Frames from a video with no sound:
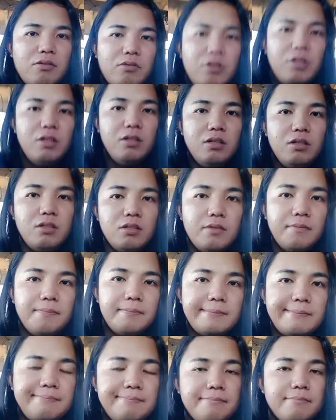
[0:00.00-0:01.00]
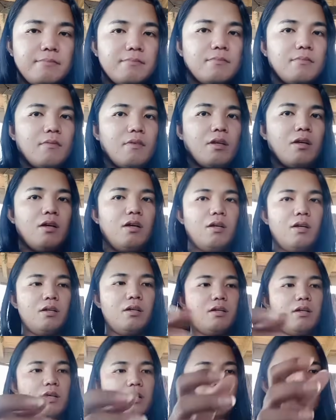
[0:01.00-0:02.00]
Ay.
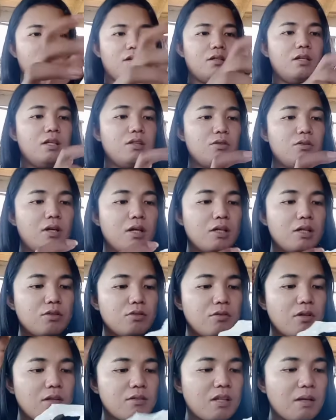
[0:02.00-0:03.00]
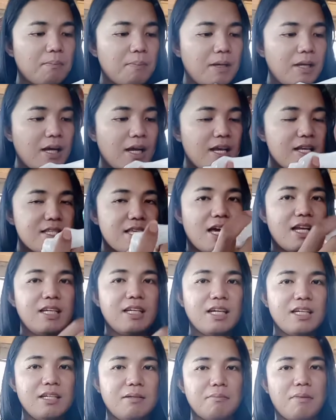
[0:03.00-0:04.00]
Kaya, dito lang ito natin. Pila ka isa
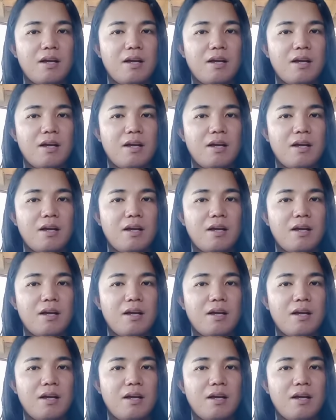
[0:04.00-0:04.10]
halingan ni ma.